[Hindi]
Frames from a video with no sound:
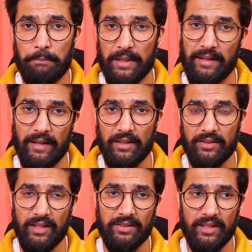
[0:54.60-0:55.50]
बट ये
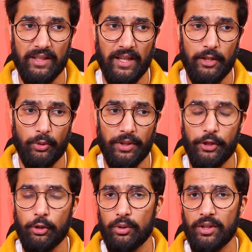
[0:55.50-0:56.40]
दे सेट की
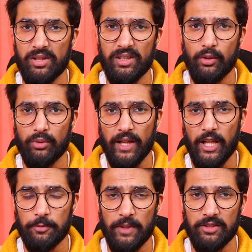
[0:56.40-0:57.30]
ट्वेंटी टू ट्वेंटी थ्री थाउजेंड के
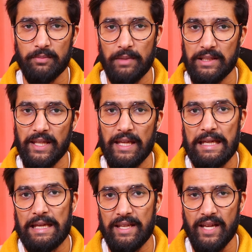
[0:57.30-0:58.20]
आसपास मिलती है
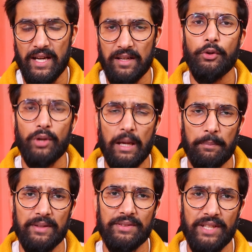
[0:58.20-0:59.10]
इन हैंड तो यहाँ
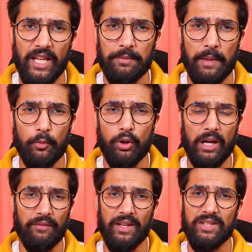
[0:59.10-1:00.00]
पे सी में आपको
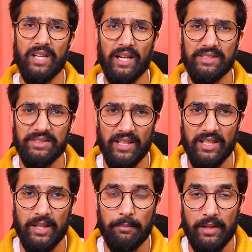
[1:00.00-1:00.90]
काफी अच्छी खासी
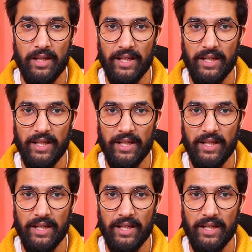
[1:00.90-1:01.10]
सैलरी मिल